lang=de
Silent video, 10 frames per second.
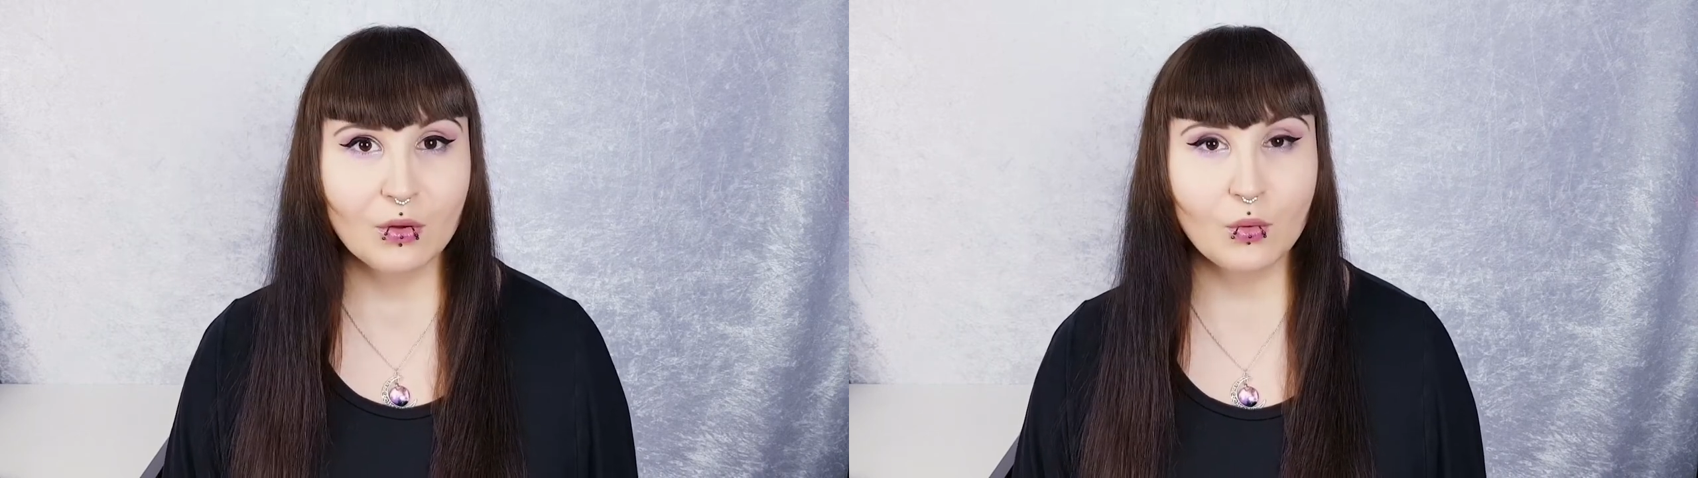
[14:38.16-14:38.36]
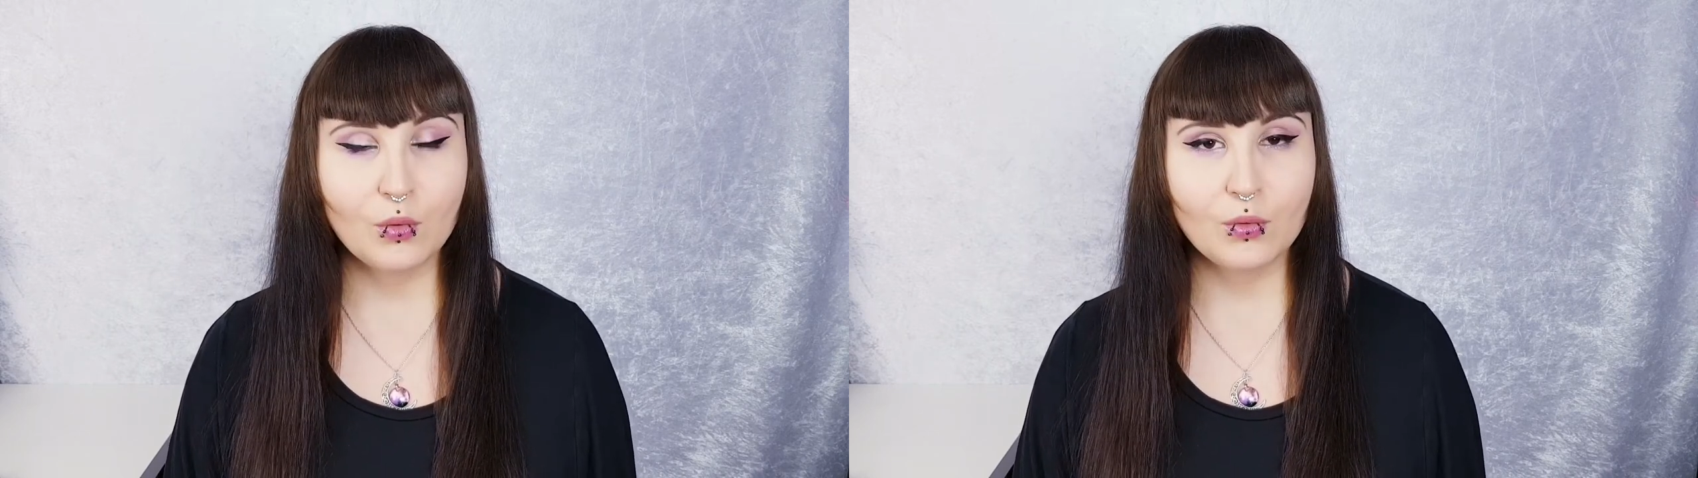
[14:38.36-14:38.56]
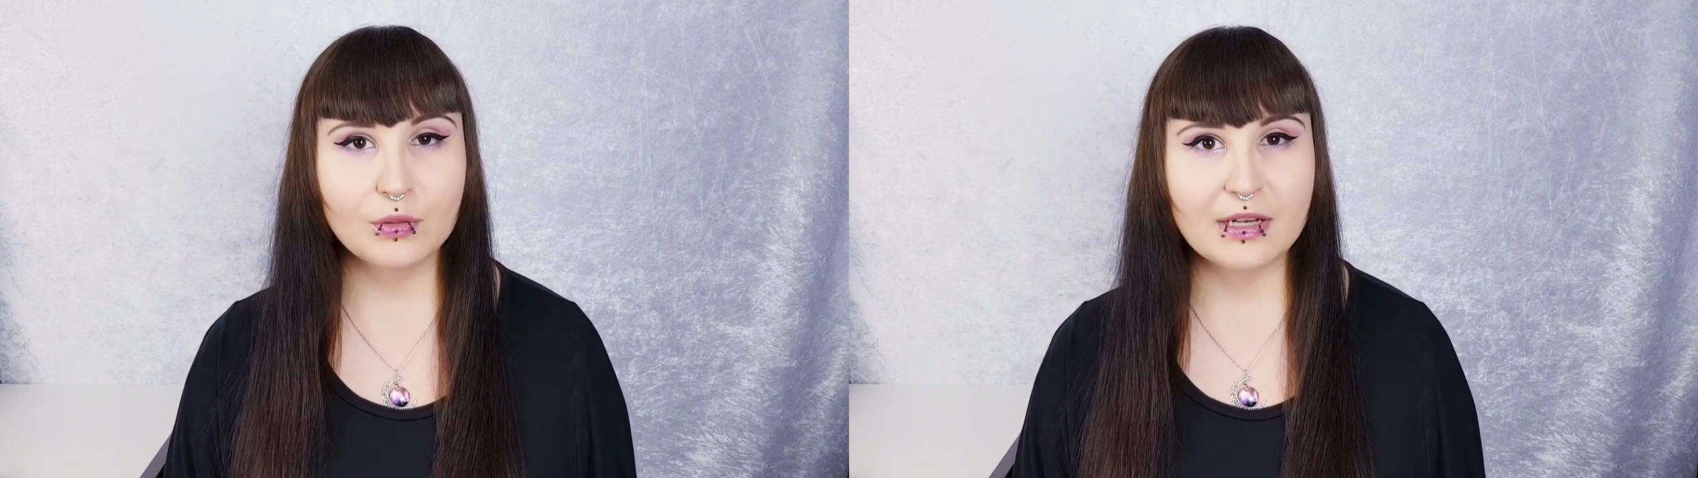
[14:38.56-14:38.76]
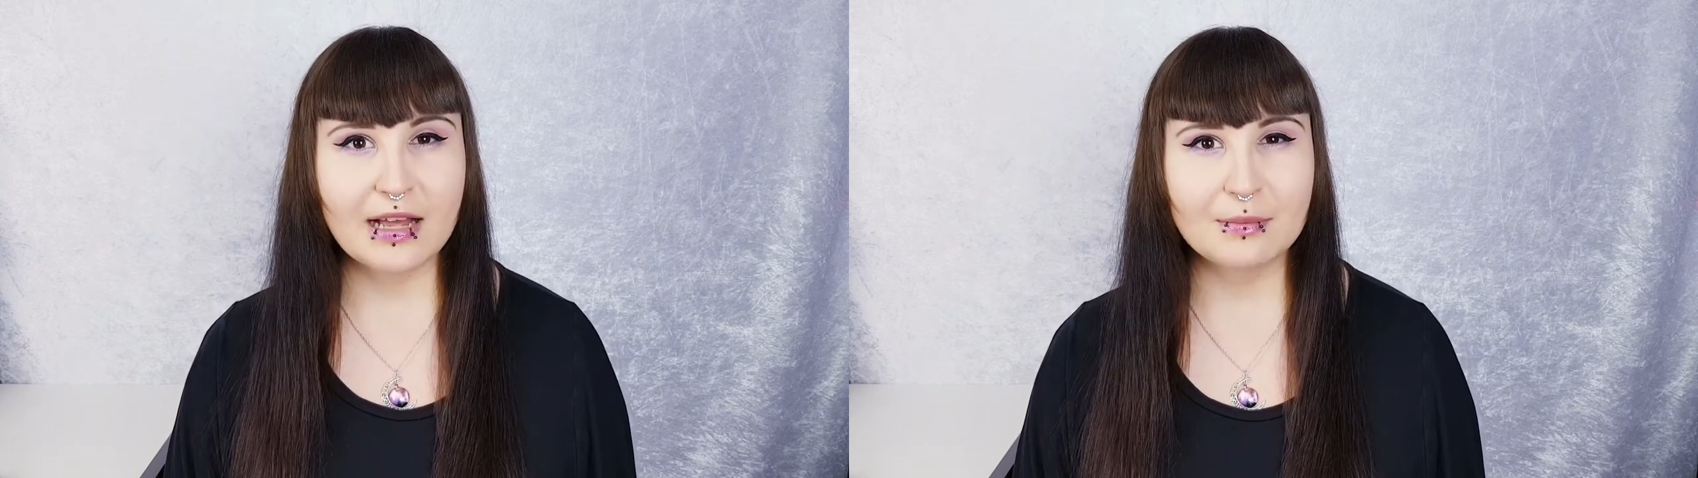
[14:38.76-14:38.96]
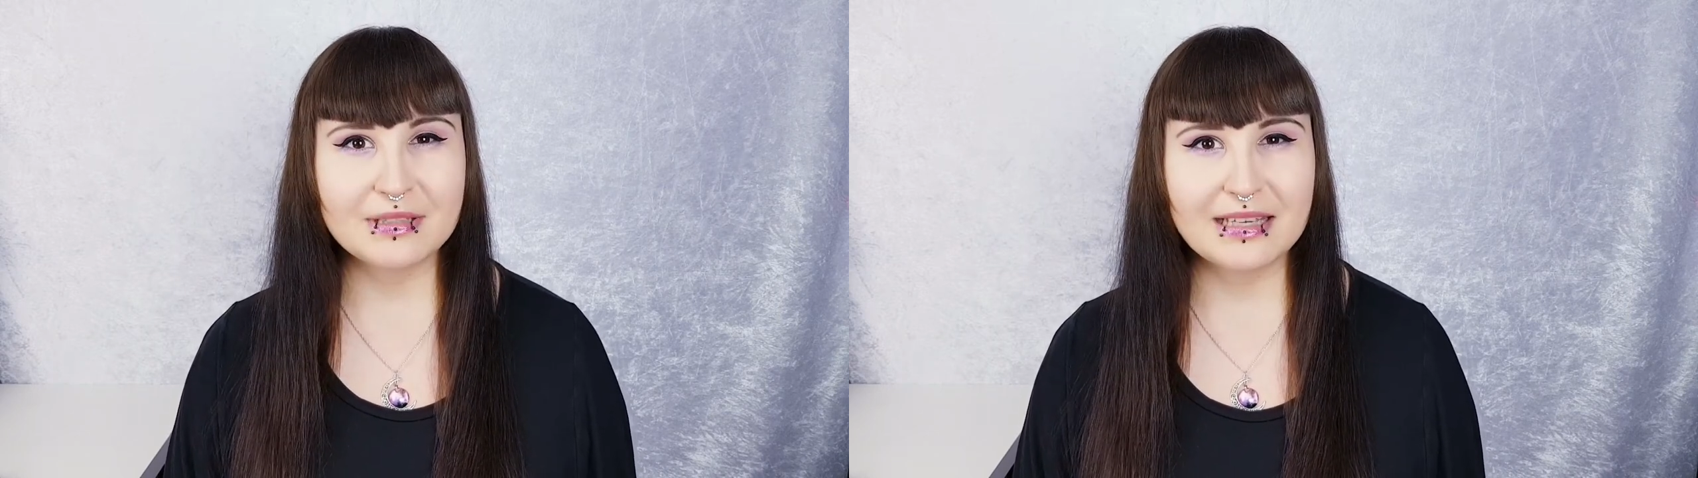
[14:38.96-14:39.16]
Und dann
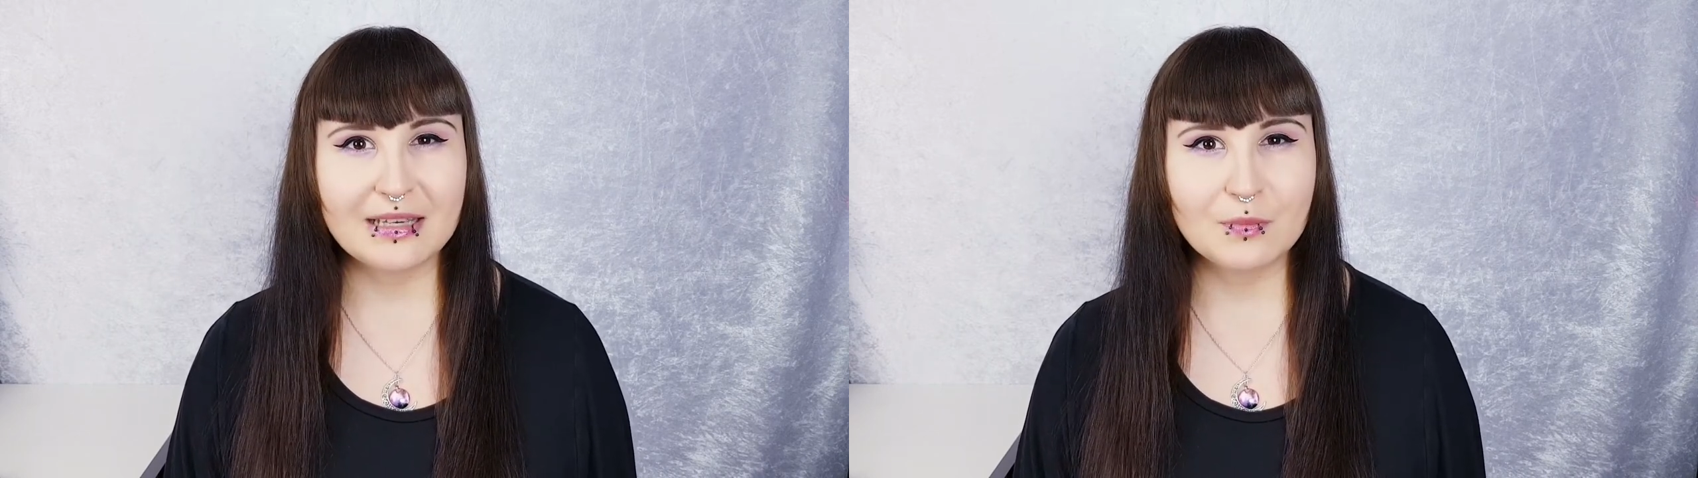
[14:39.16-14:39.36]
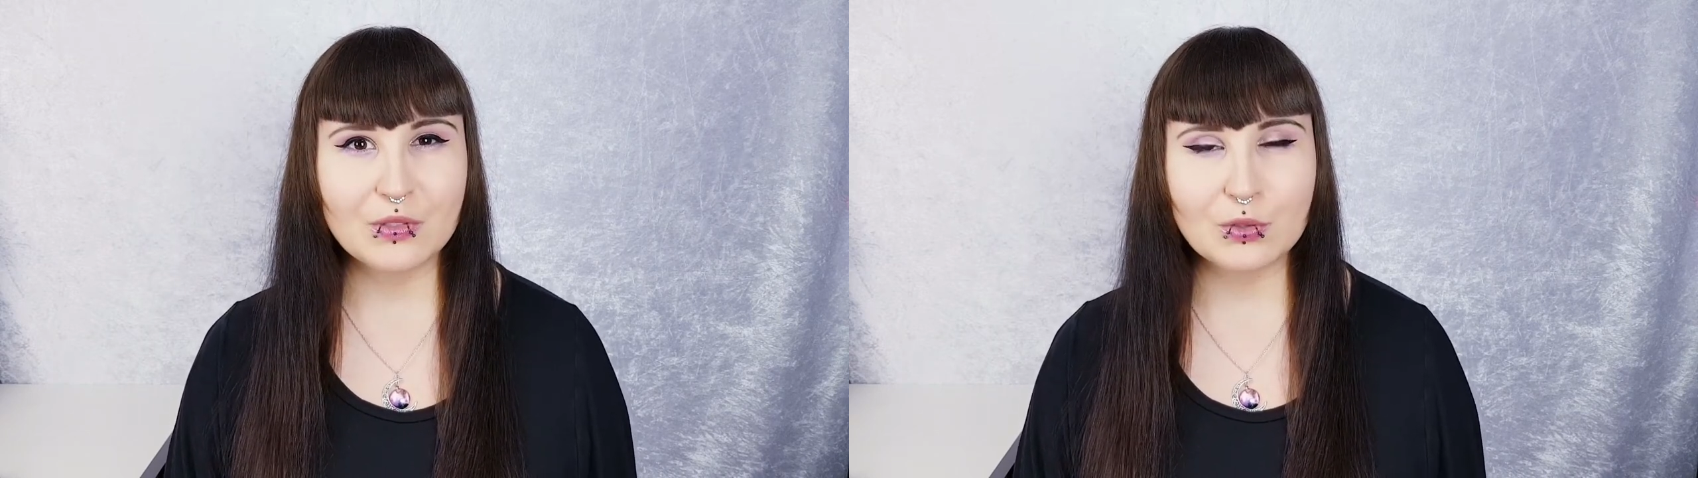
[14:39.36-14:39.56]
habe ich eben